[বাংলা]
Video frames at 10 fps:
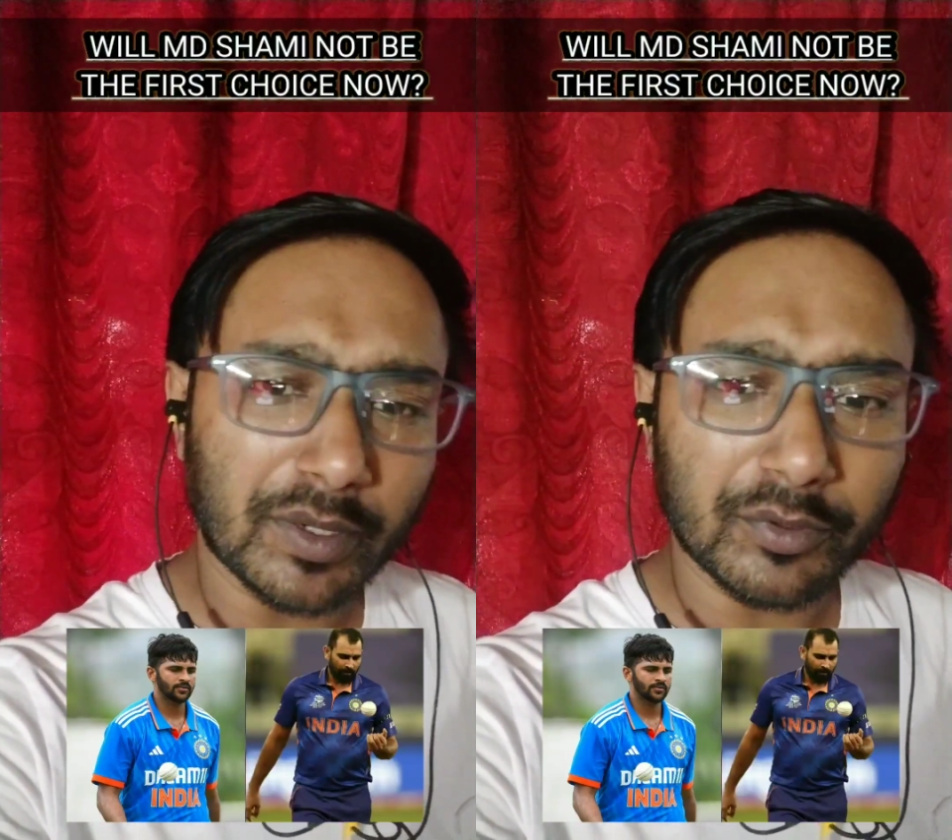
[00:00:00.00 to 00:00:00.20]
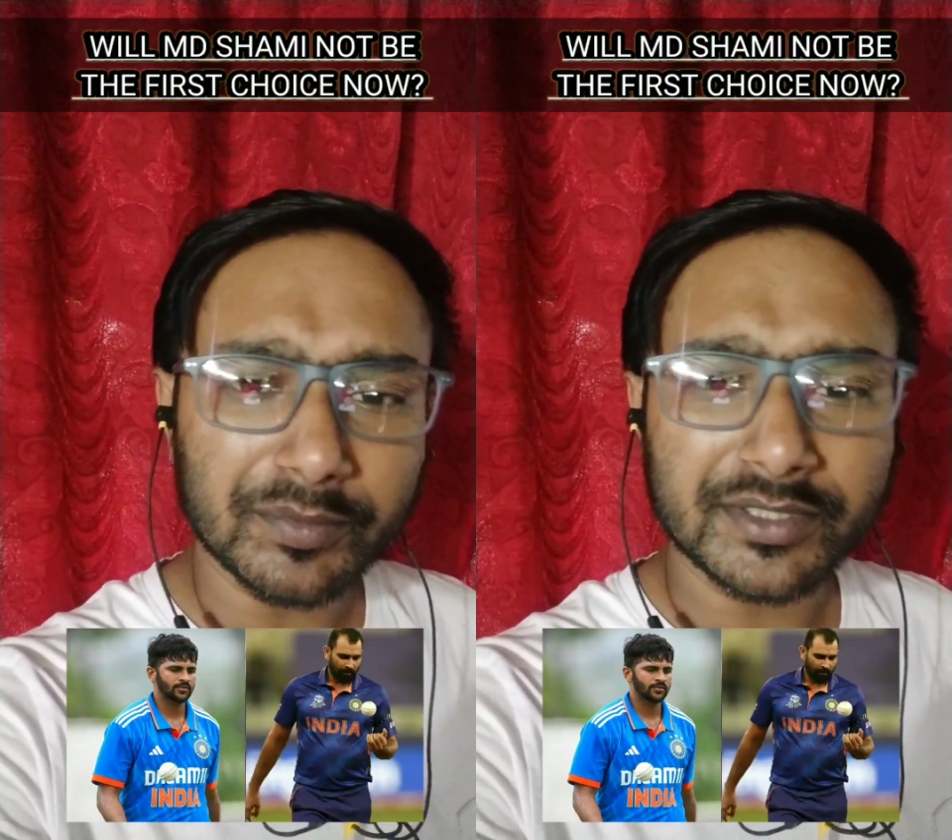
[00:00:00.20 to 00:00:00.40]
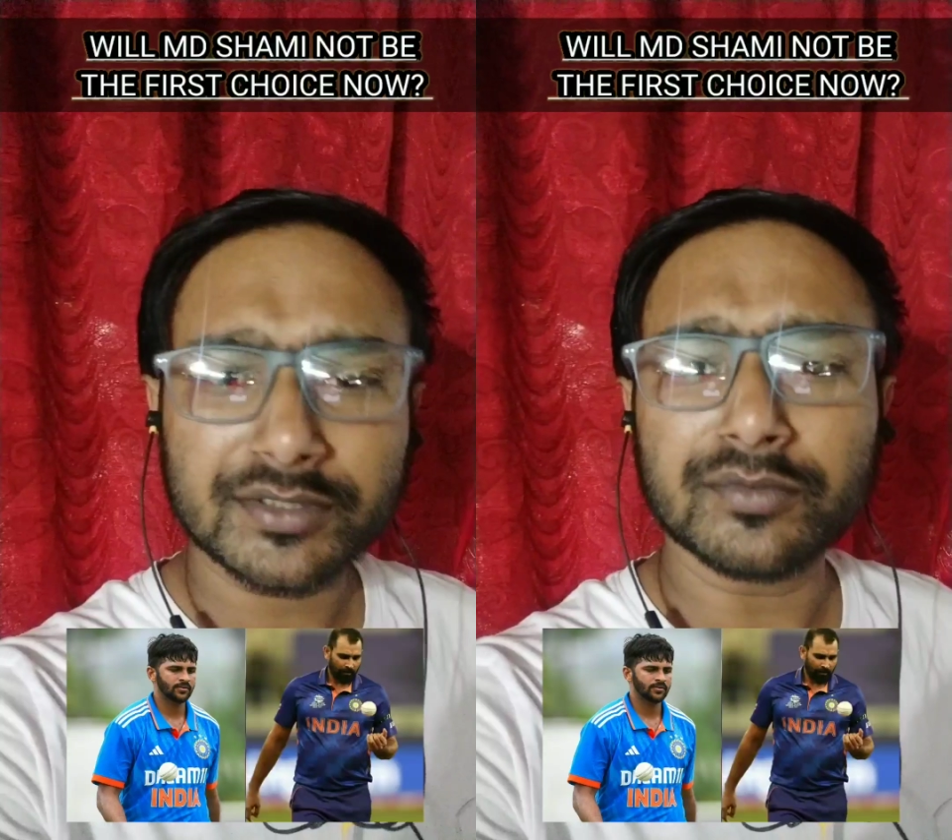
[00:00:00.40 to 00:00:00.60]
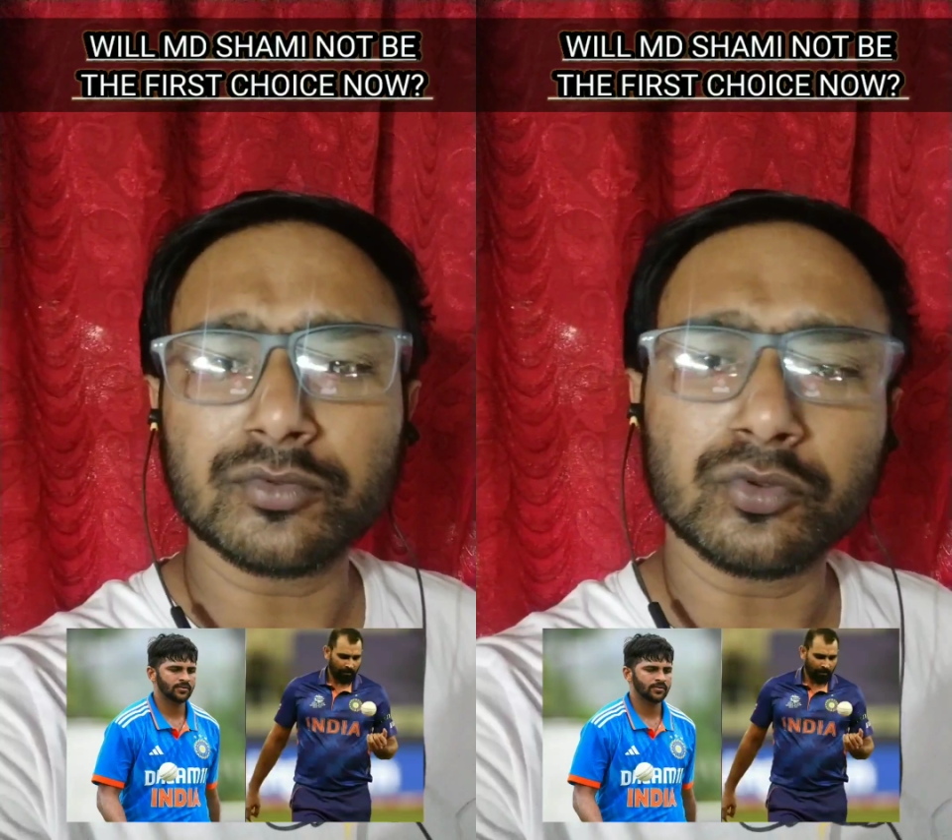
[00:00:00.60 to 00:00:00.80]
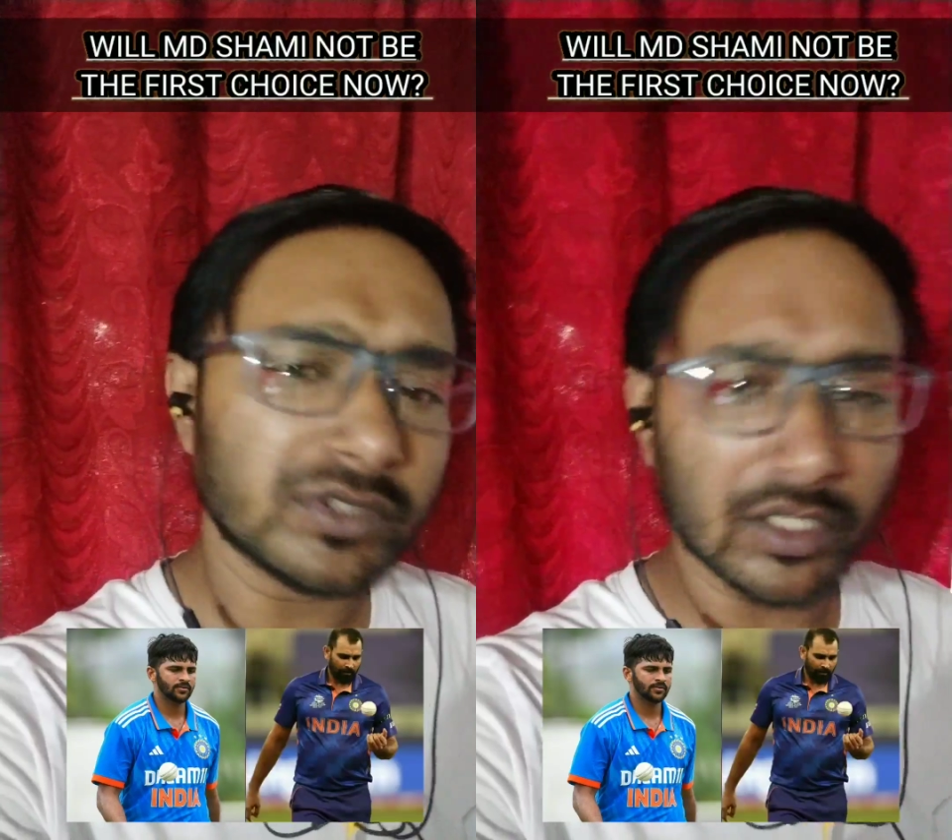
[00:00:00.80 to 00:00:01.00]
পারফরমেন্স
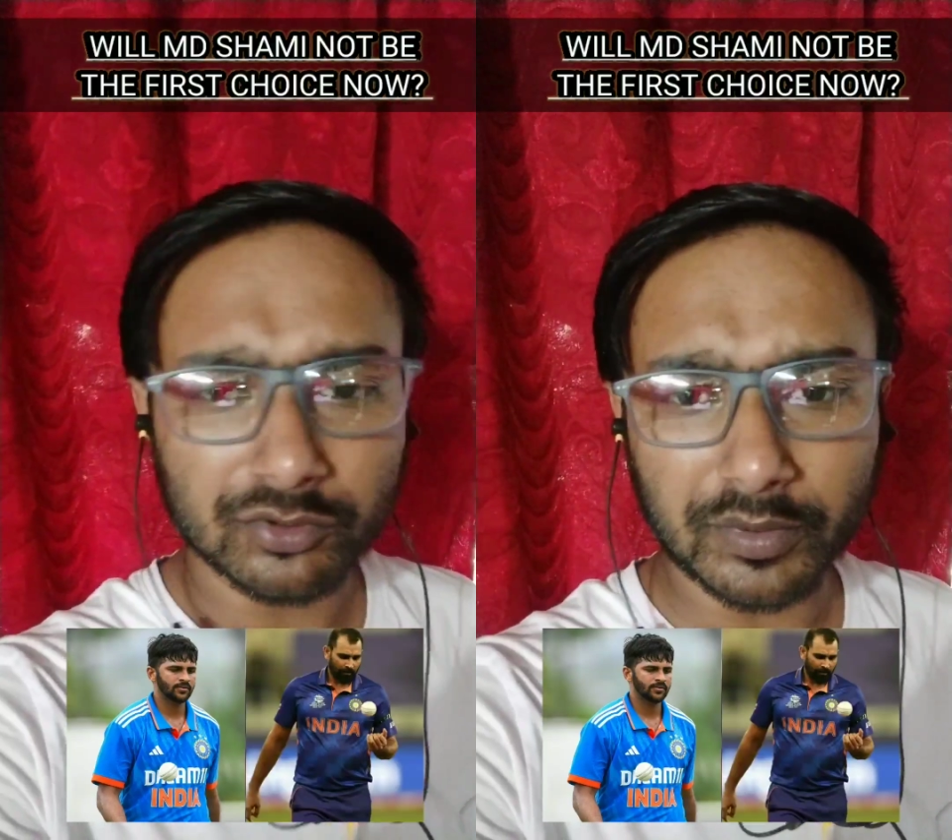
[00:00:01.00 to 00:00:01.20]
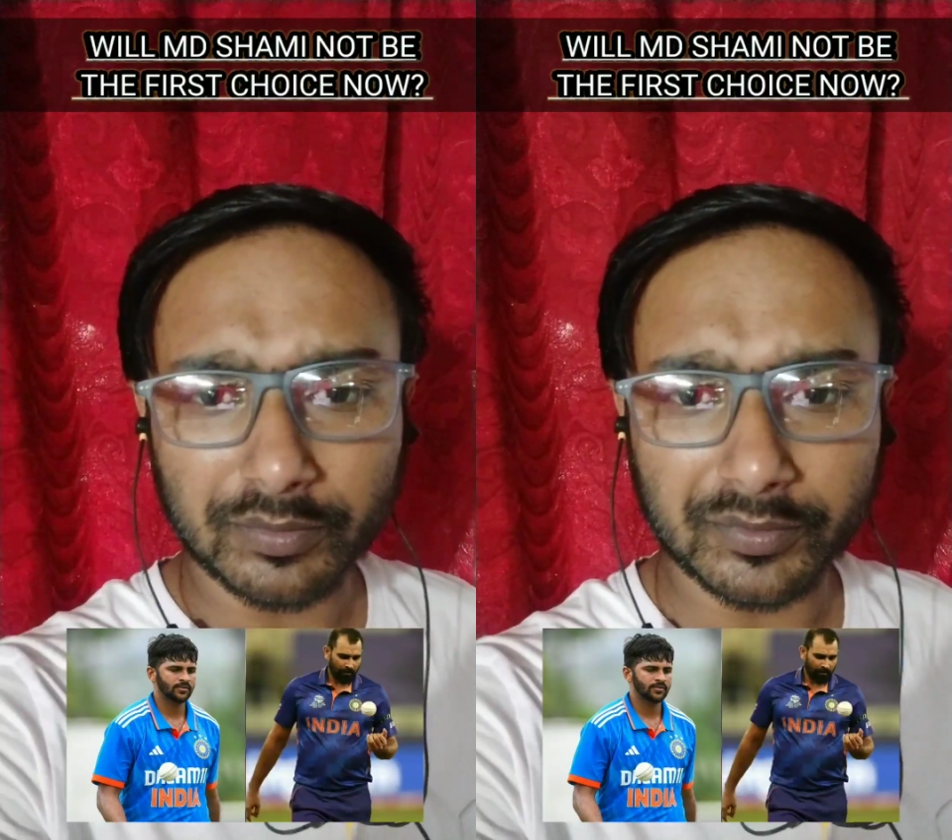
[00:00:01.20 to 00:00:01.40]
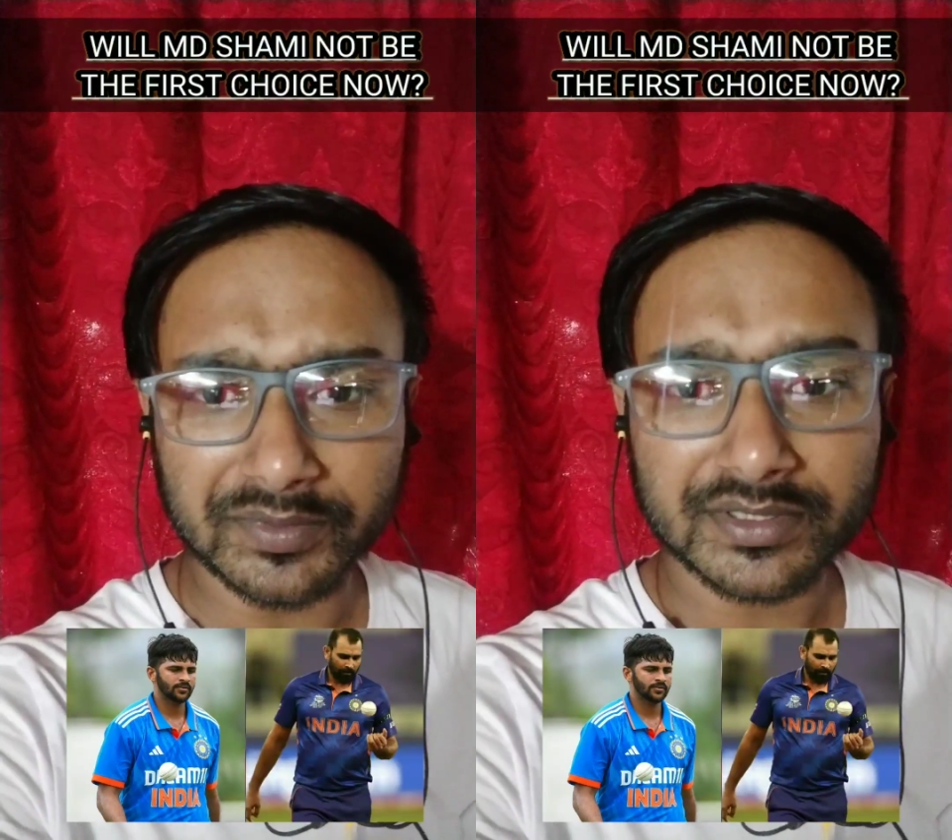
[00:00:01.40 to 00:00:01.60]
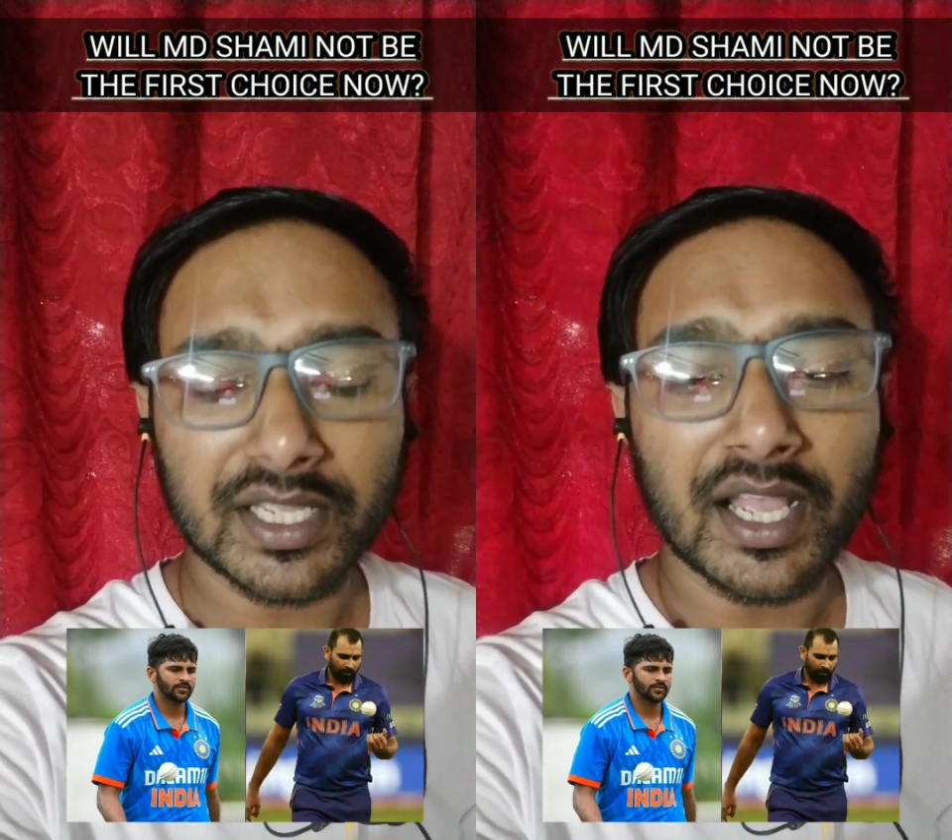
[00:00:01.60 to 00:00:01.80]
দুর্দান্ত পারফরমেন্স